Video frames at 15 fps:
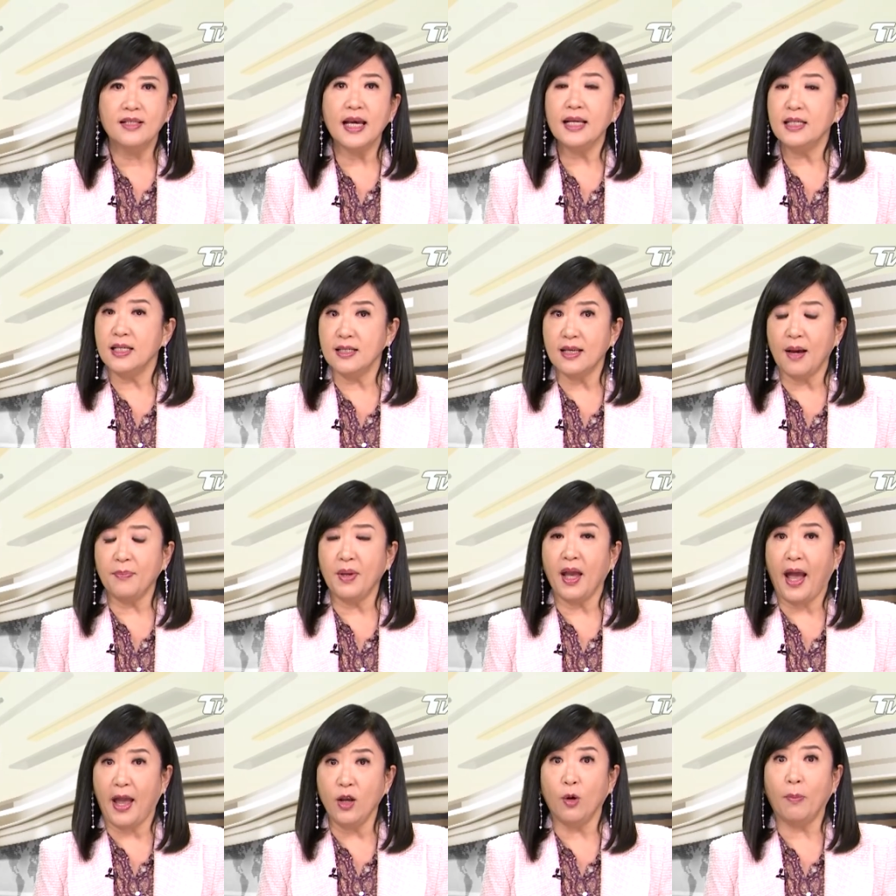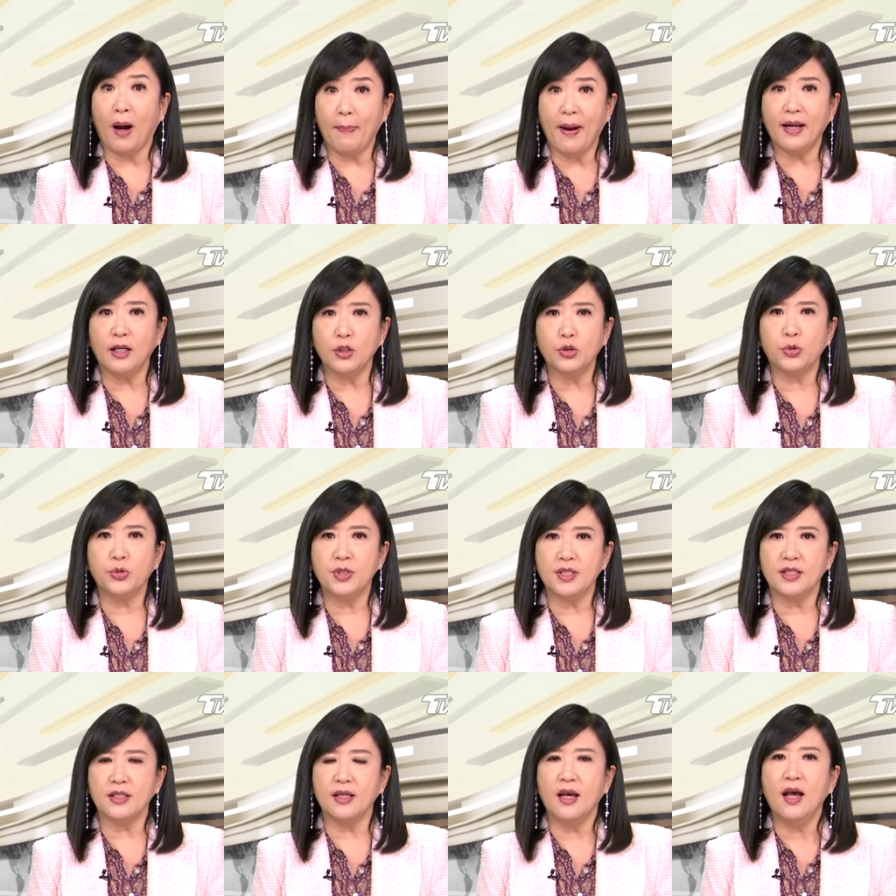在疫情下面还有八百人出
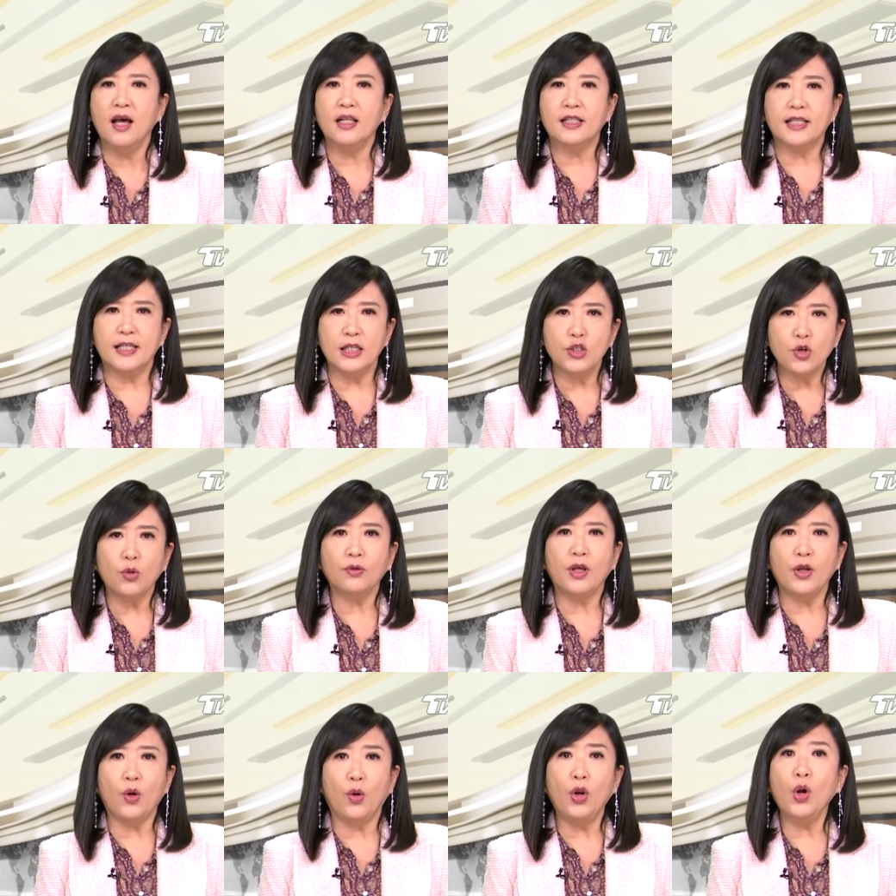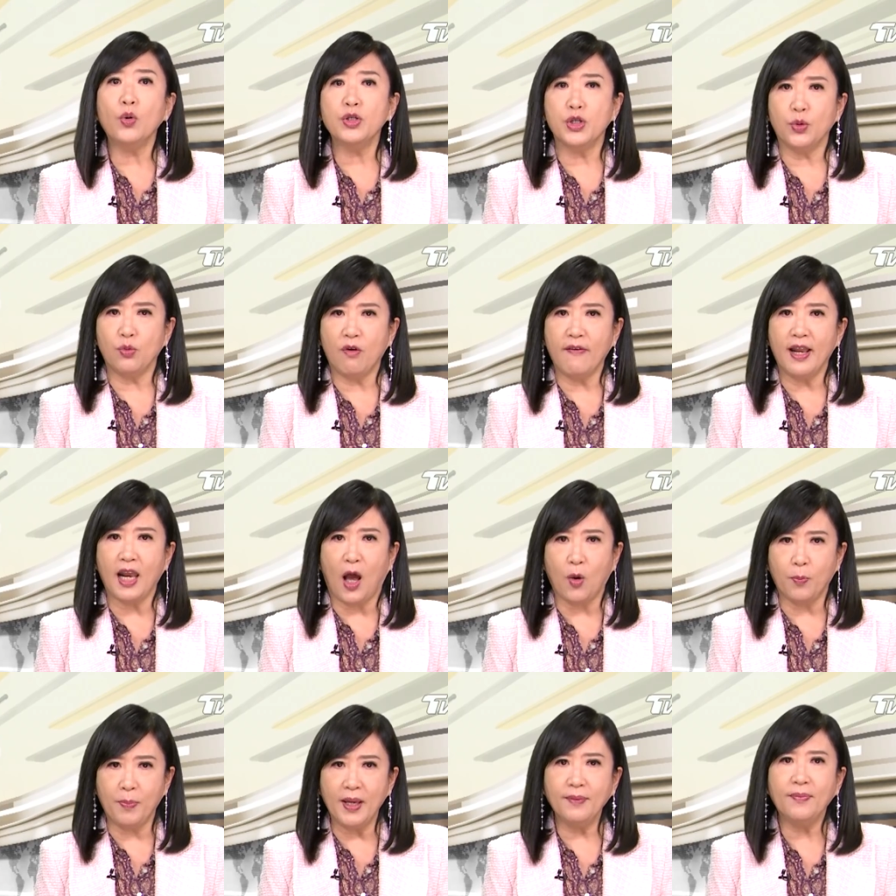席，其中呢有六十多位
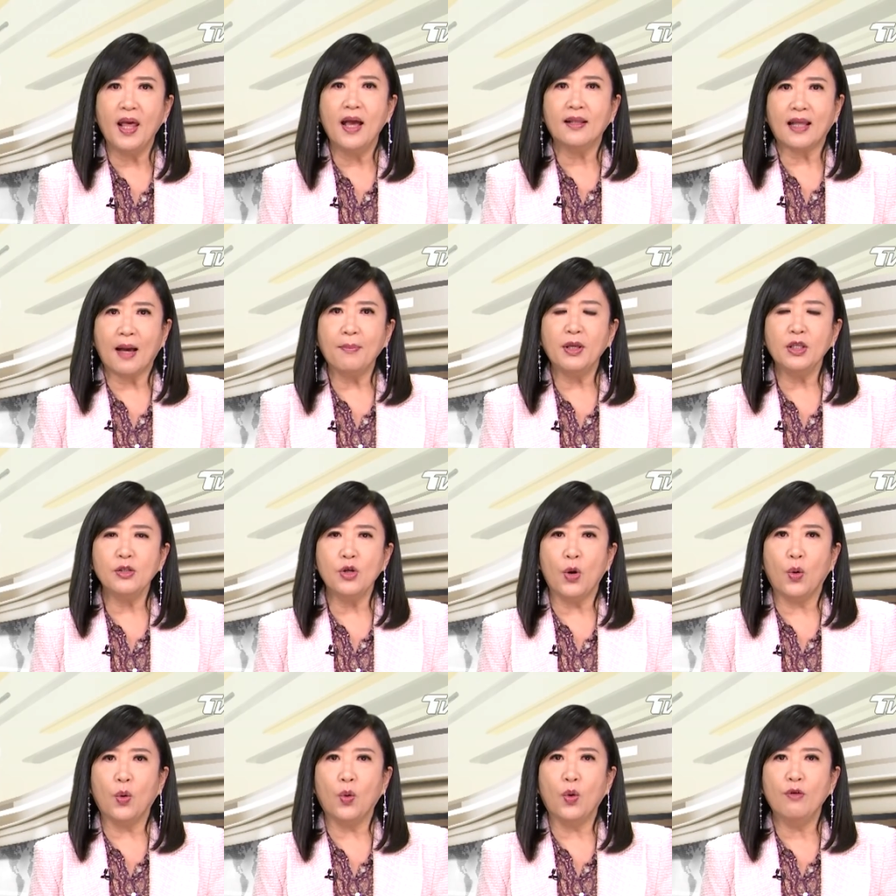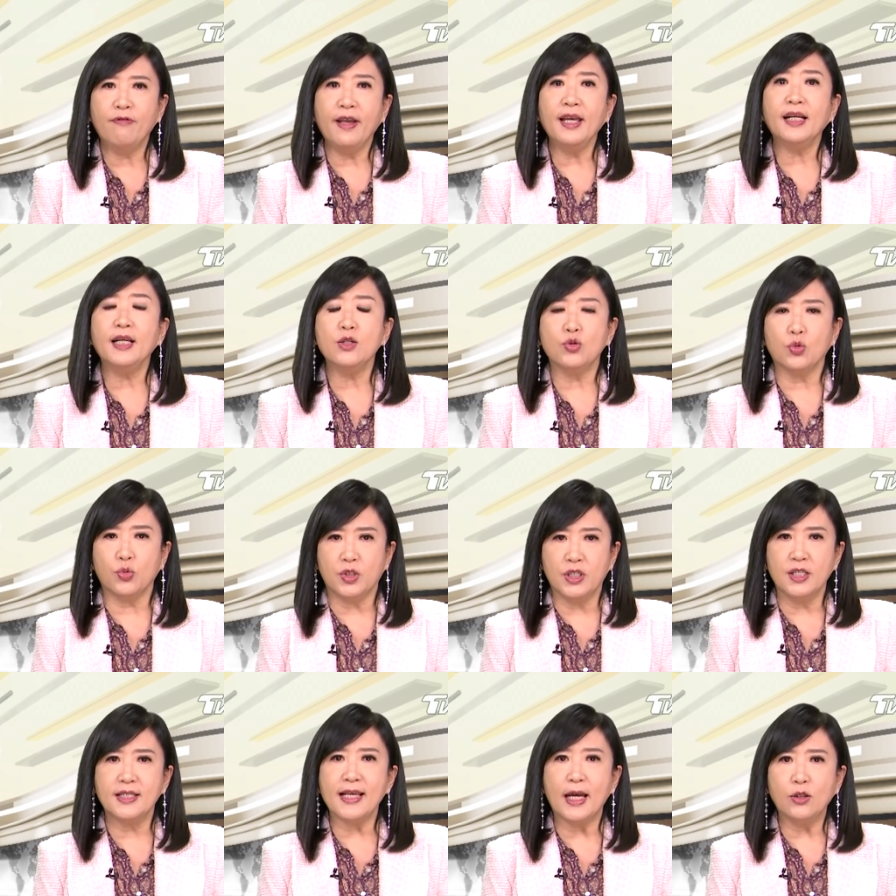老兵，他们由非营利组
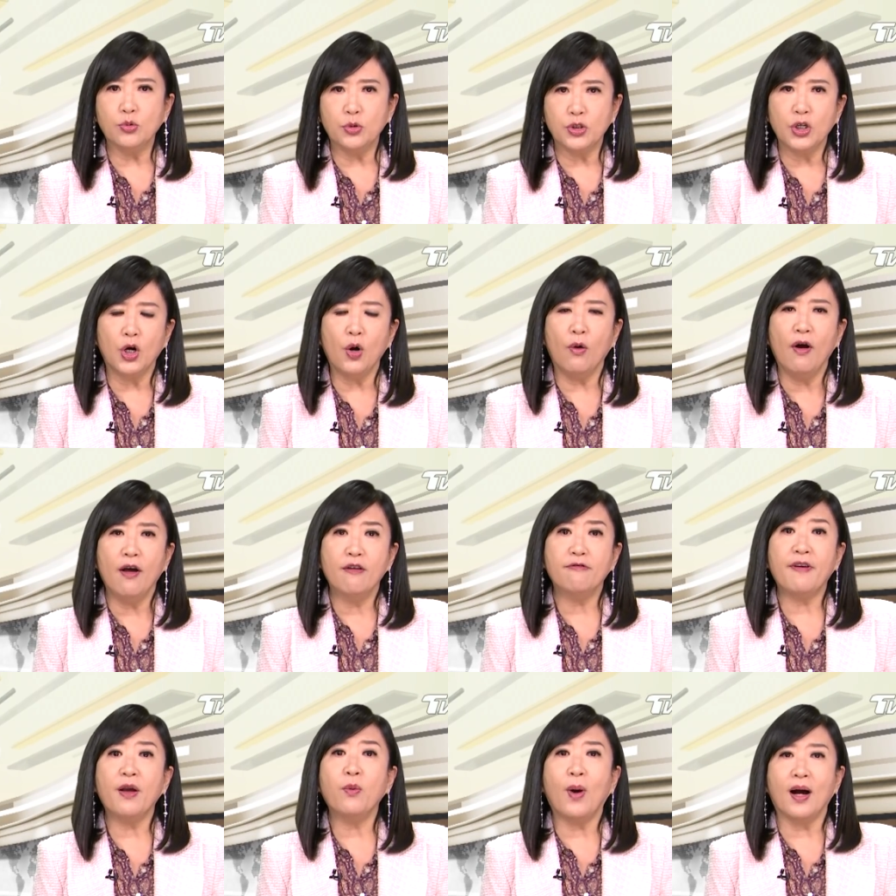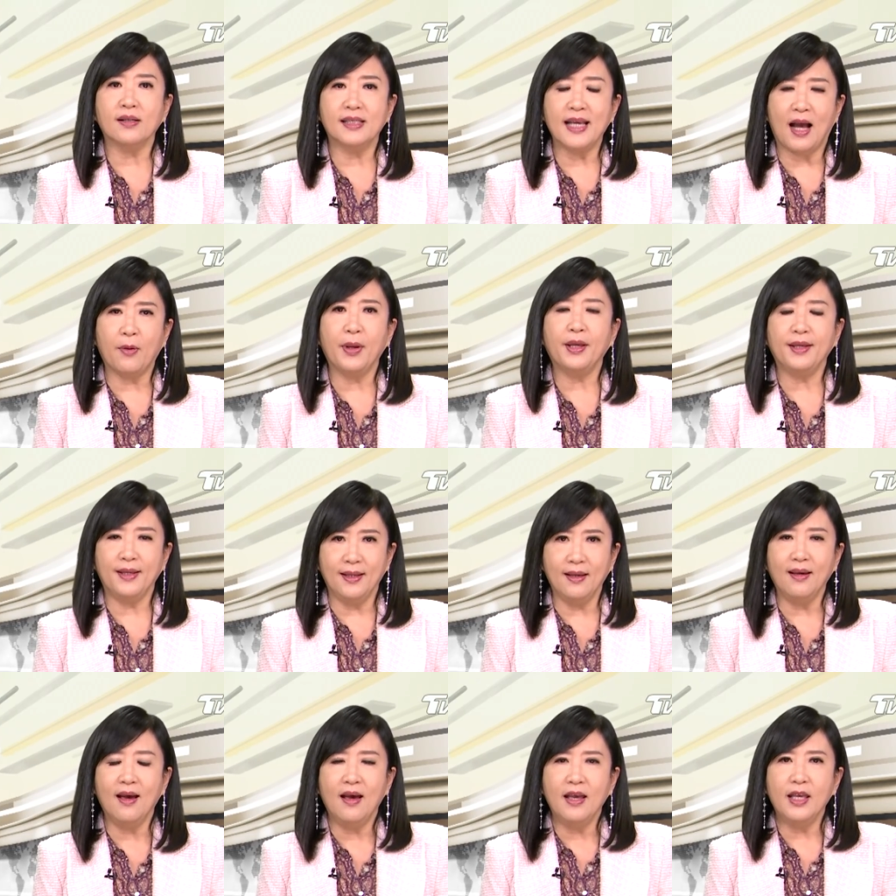织赞助之后飞往夏威
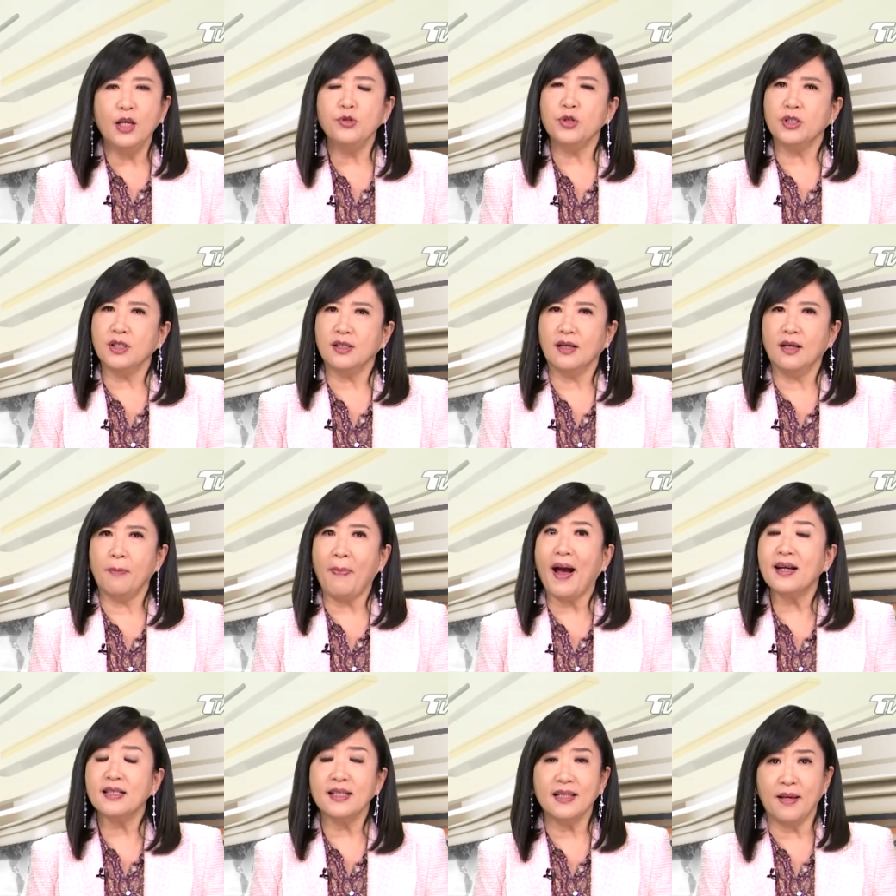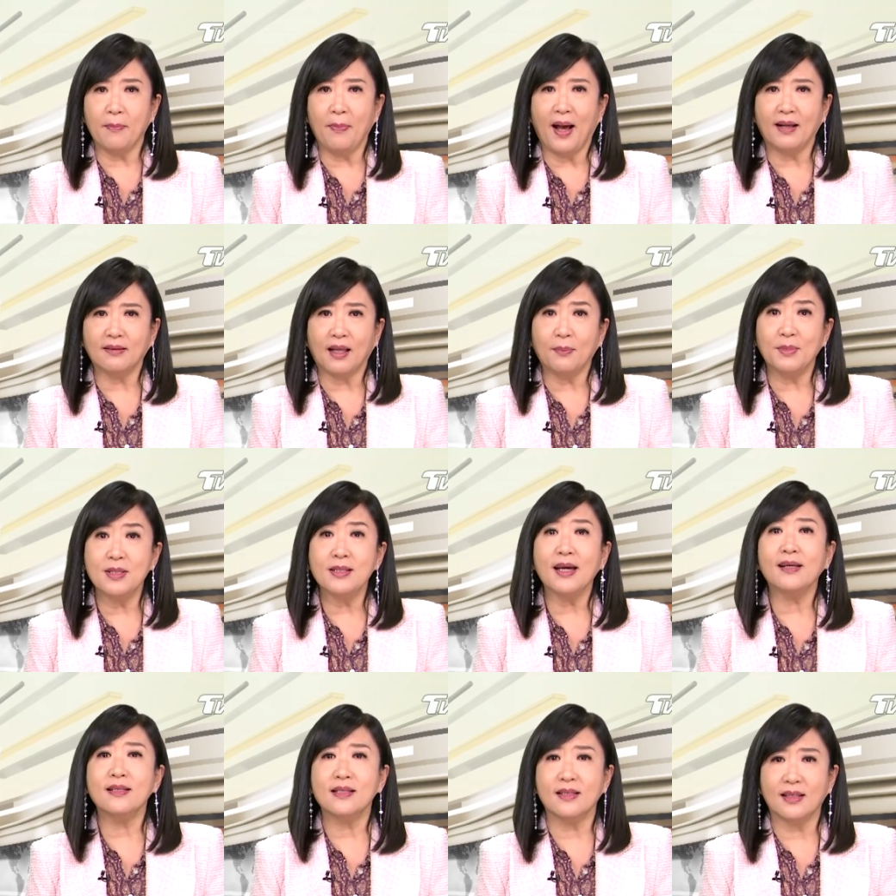夷，也许是隔了八十年吧，他们
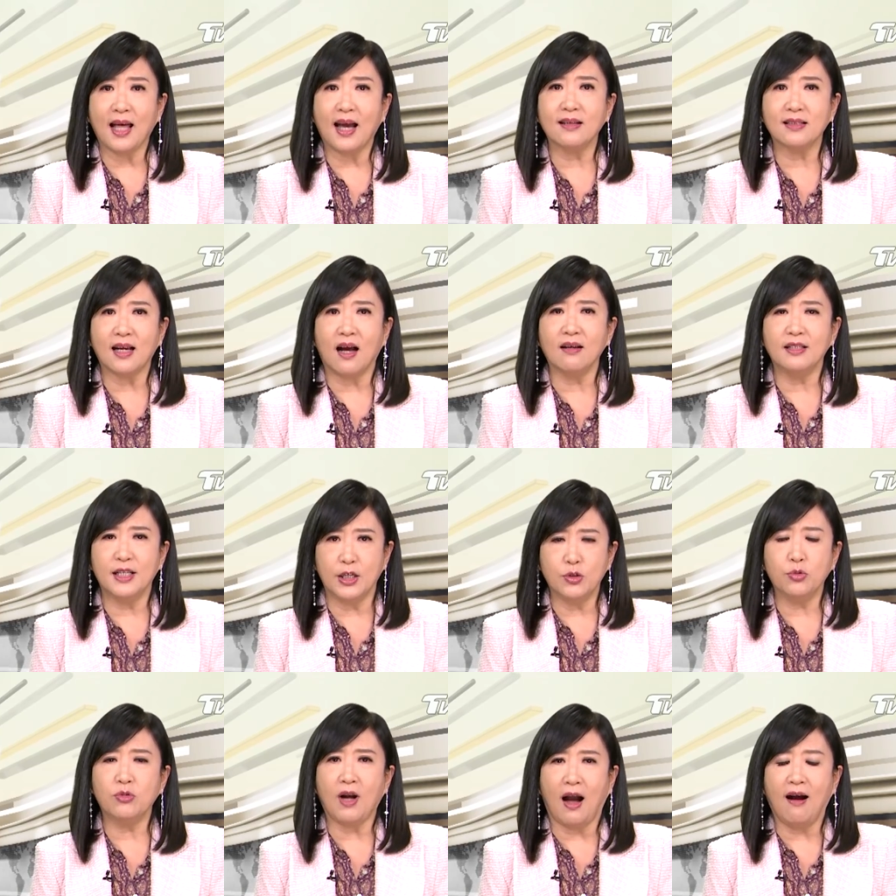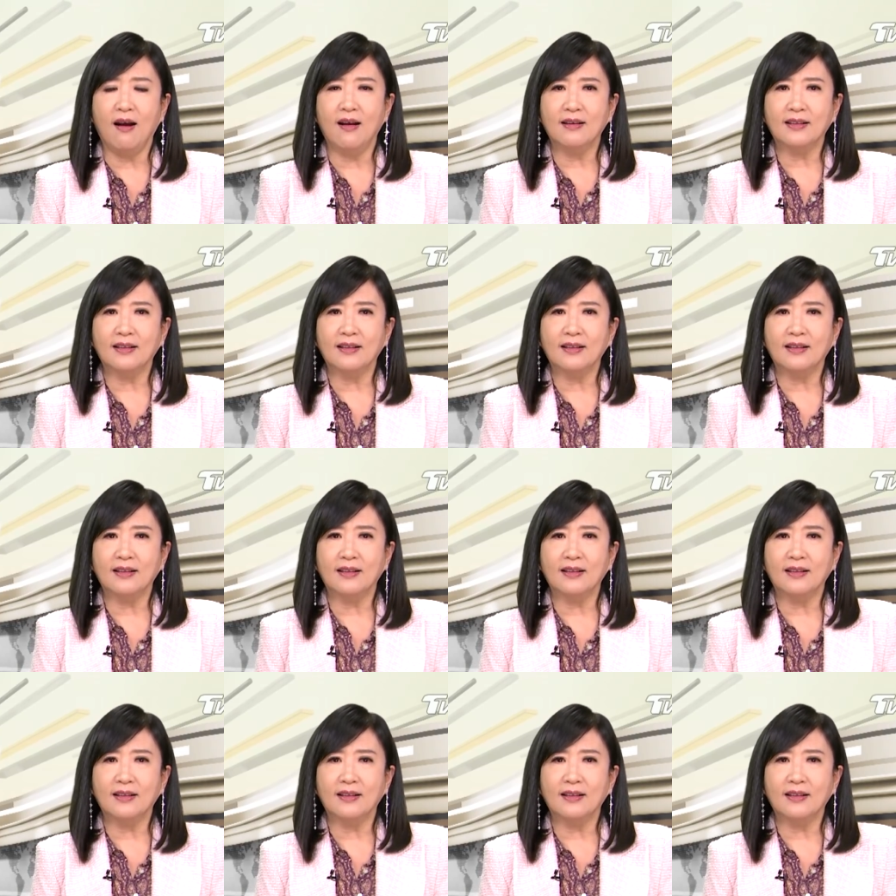再次踏上珍珠港，